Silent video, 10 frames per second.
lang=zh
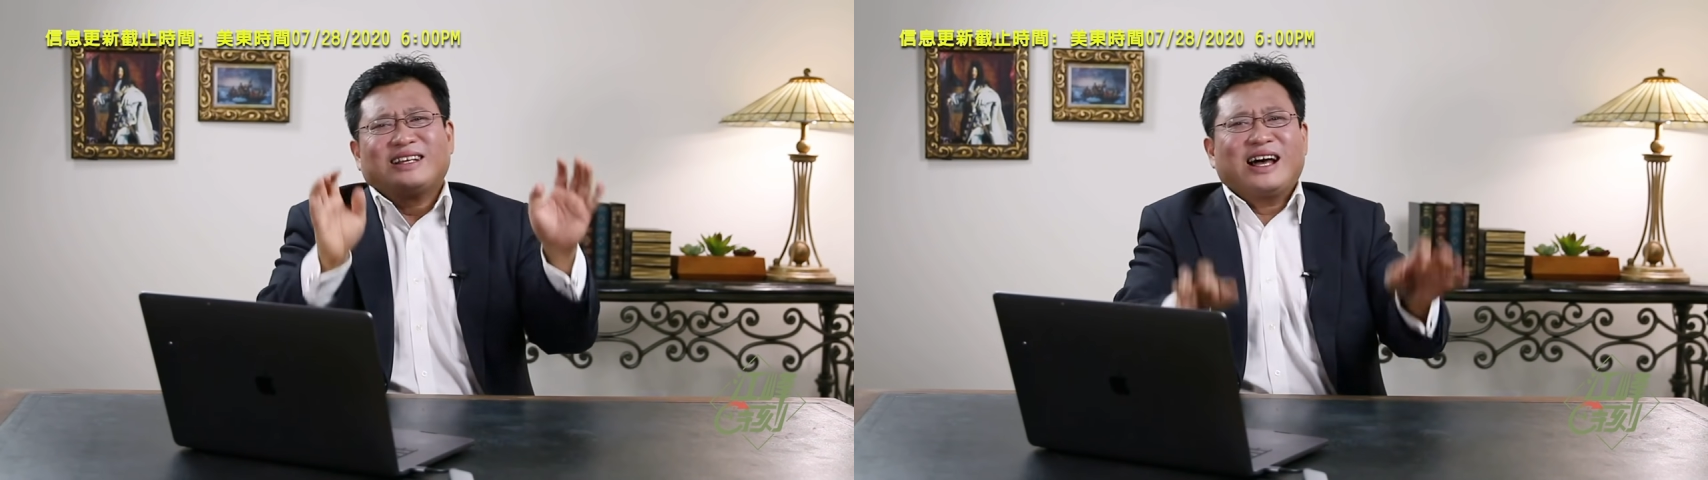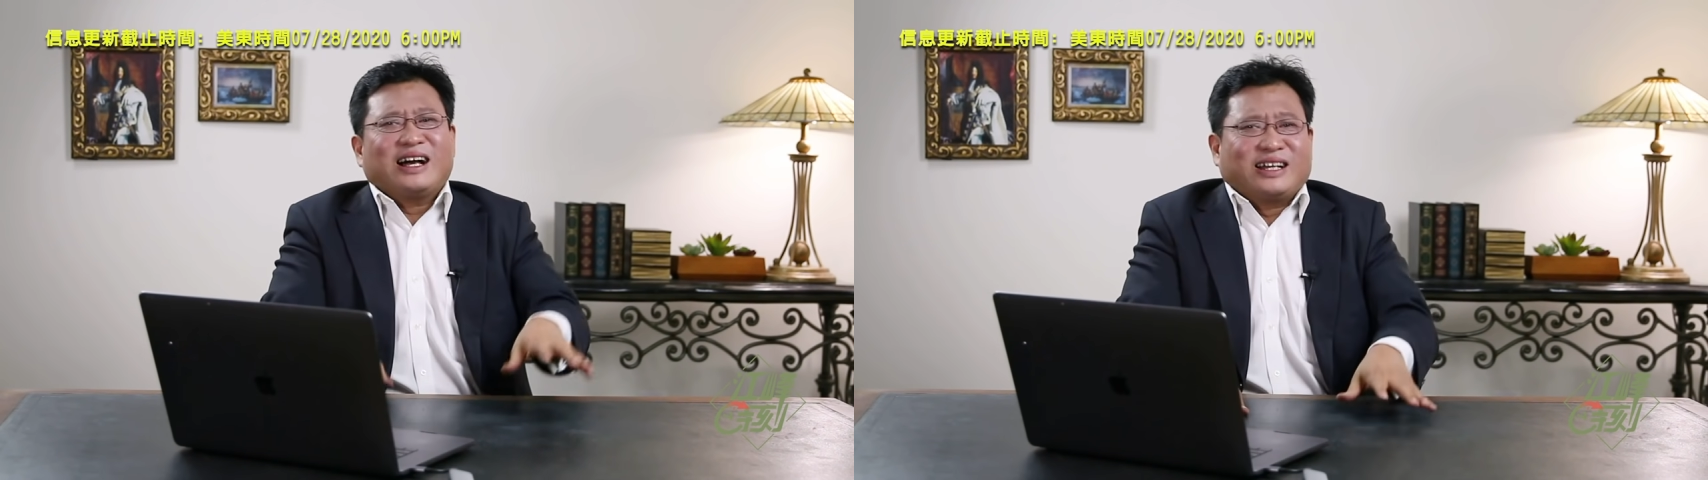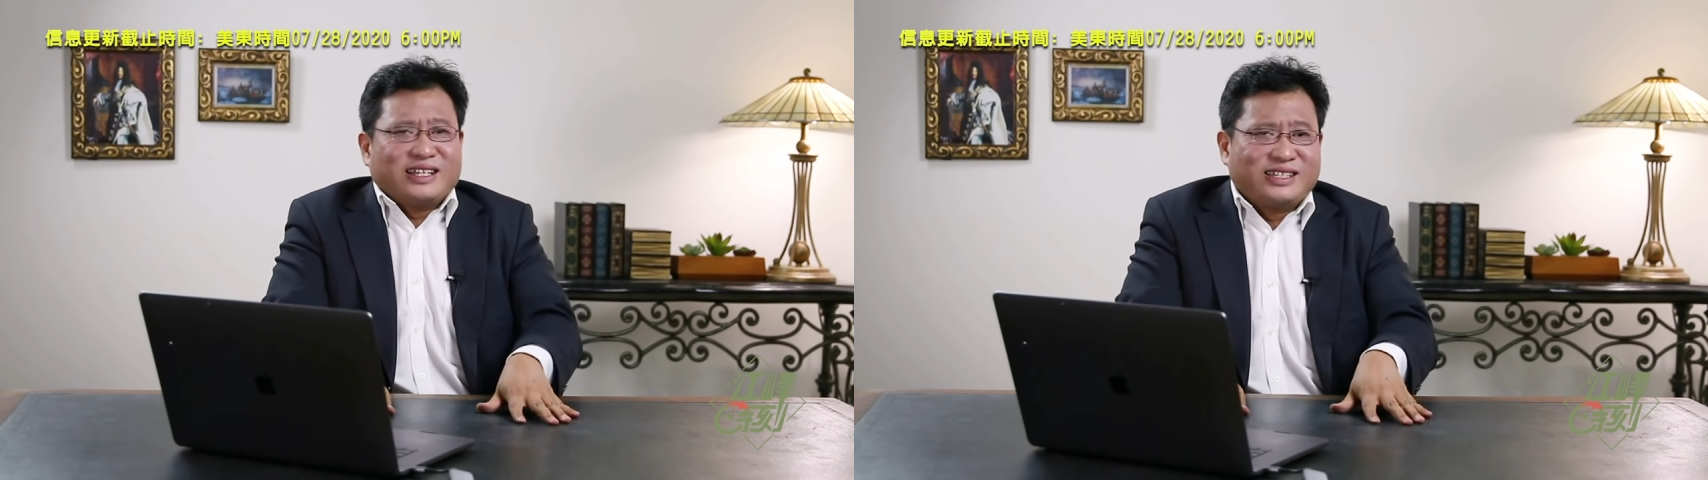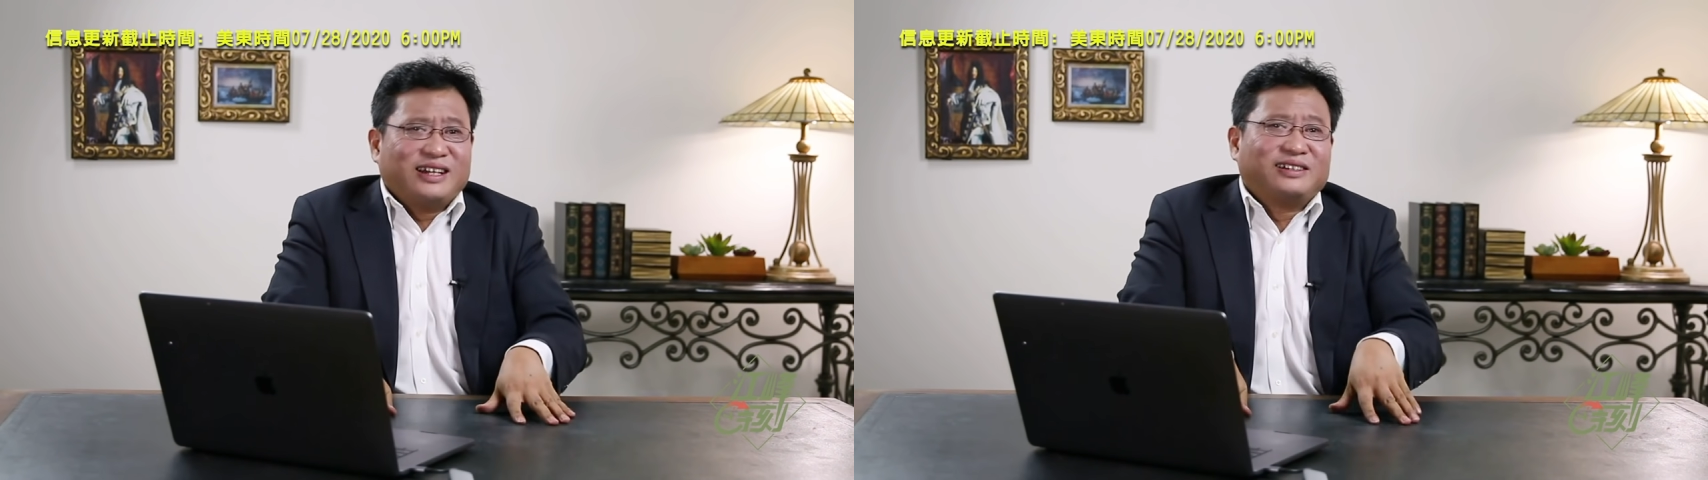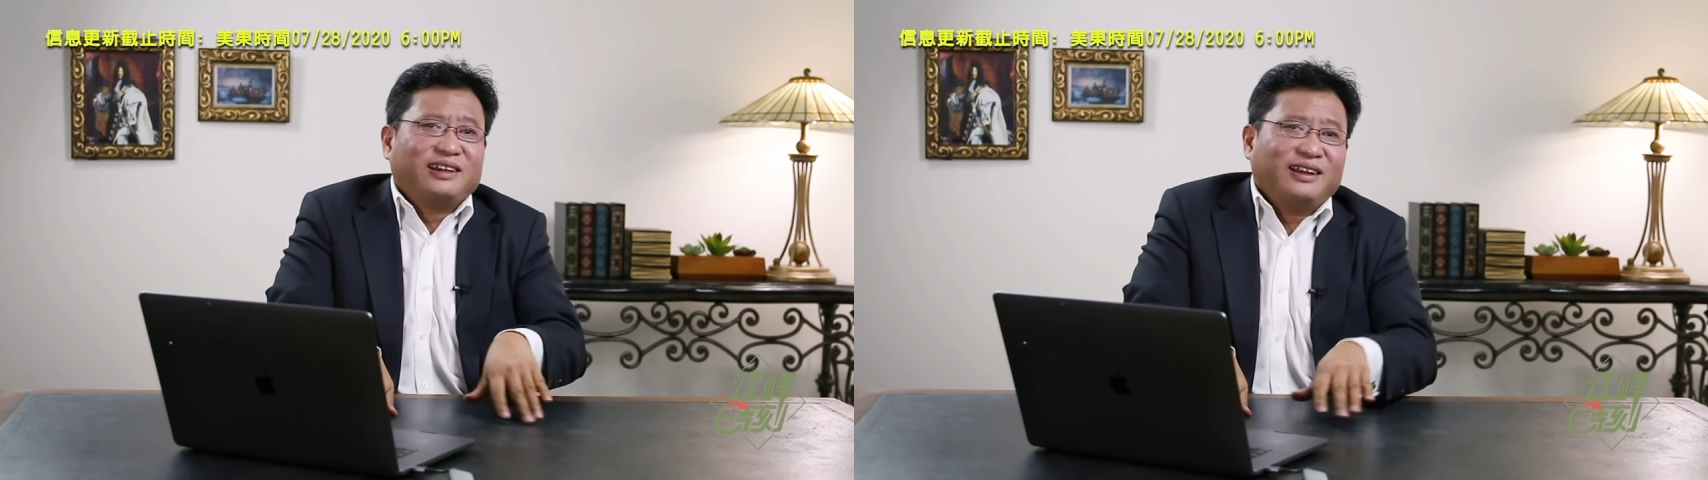了，可以
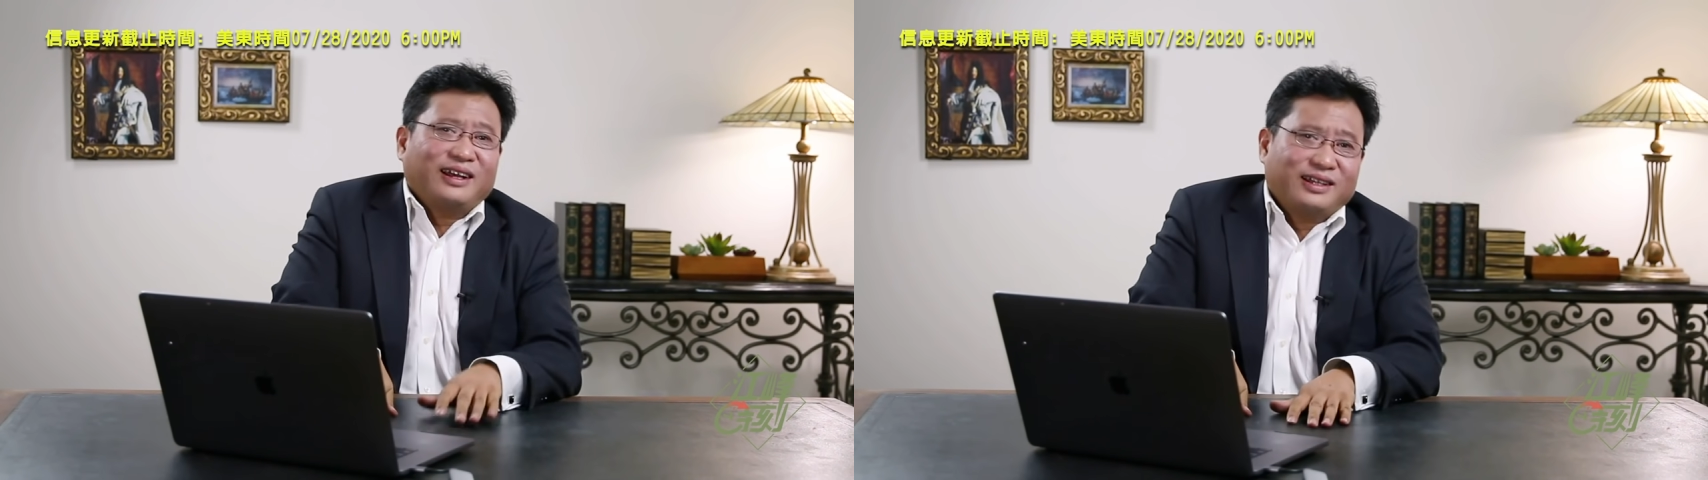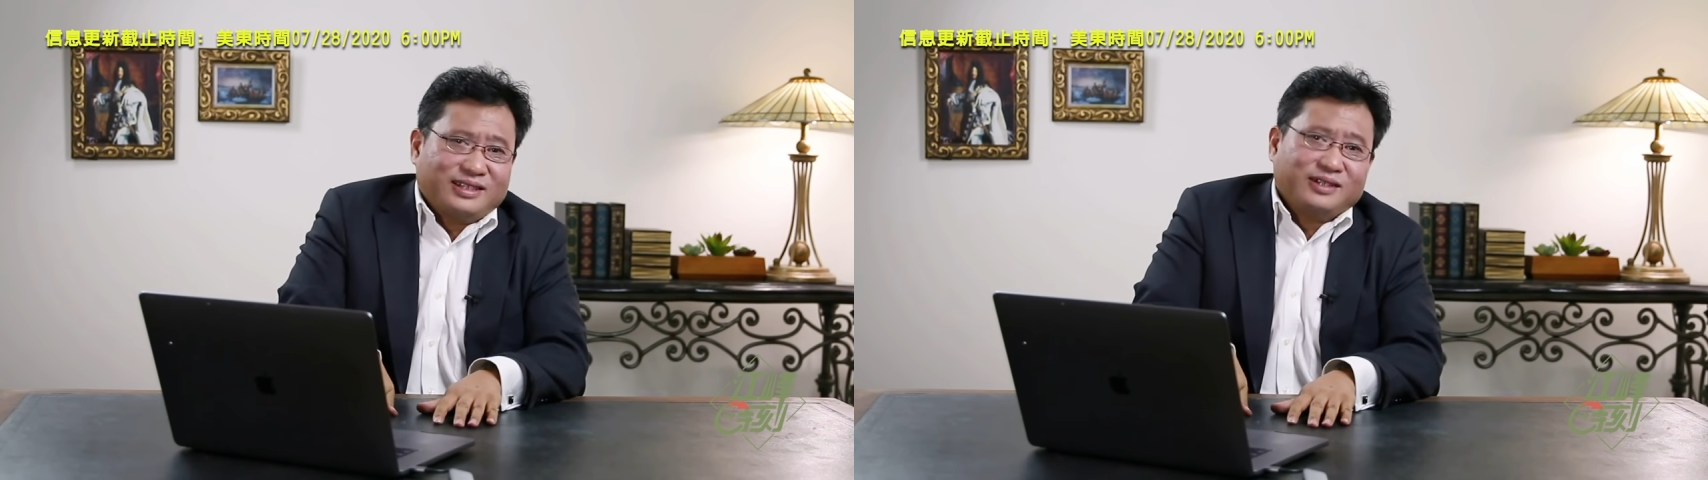现身了。